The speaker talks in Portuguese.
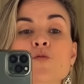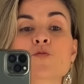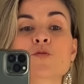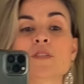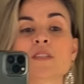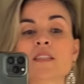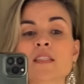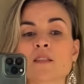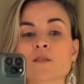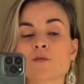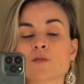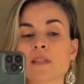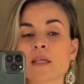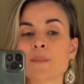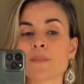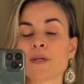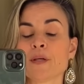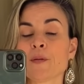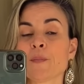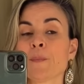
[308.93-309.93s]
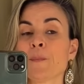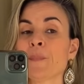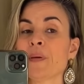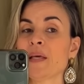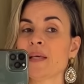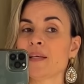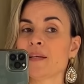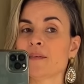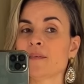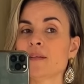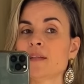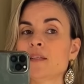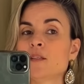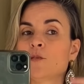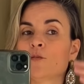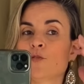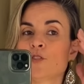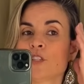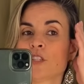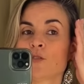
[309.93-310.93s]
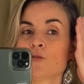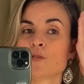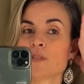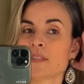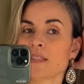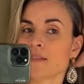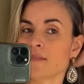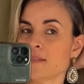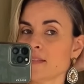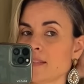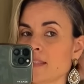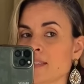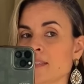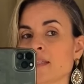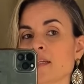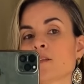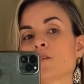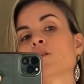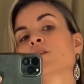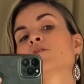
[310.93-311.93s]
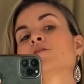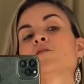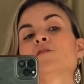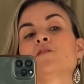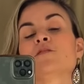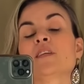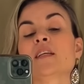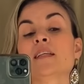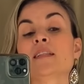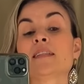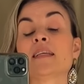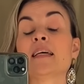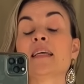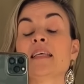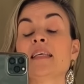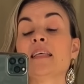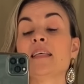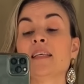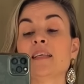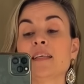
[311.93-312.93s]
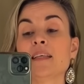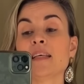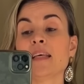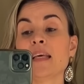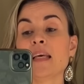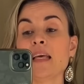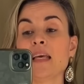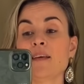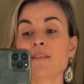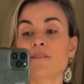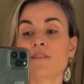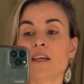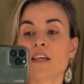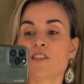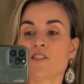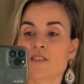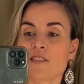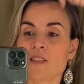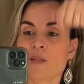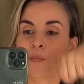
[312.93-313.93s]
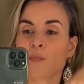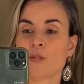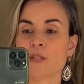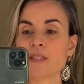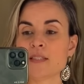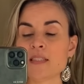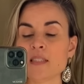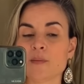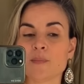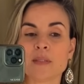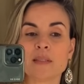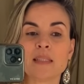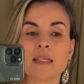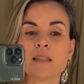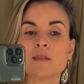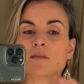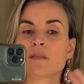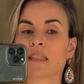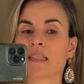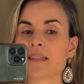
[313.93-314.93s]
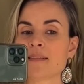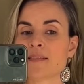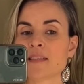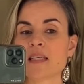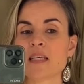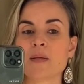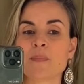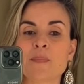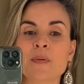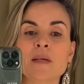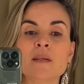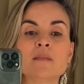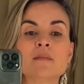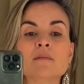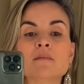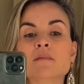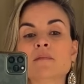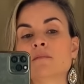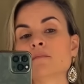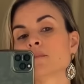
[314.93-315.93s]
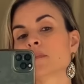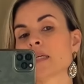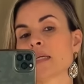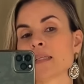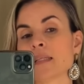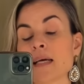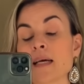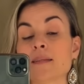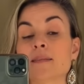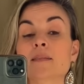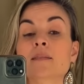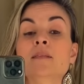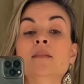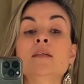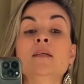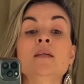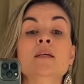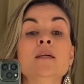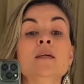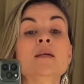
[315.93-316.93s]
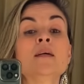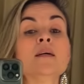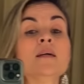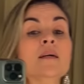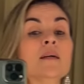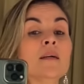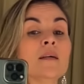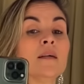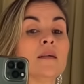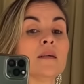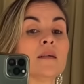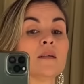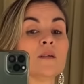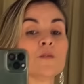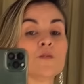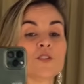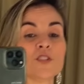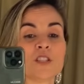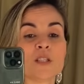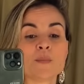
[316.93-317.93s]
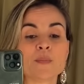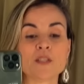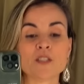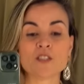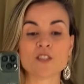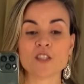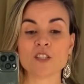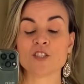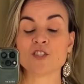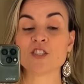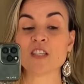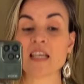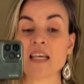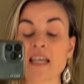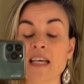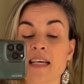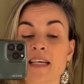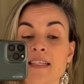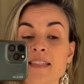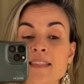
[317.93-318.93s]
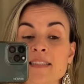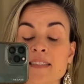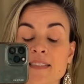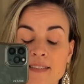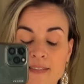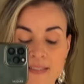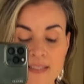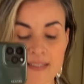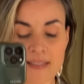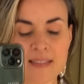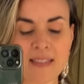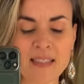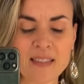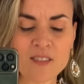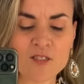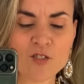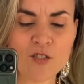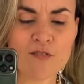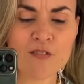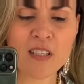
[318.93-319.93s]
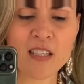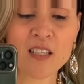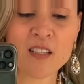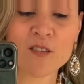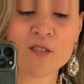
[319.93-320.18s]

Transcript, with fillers: usando o tamanho P, ele custa R$ 239,90 e veste assim por cima, tá? Não tem zíper, não tem nada. Eu gostei bastante. É 70, deixa eu ver aqui,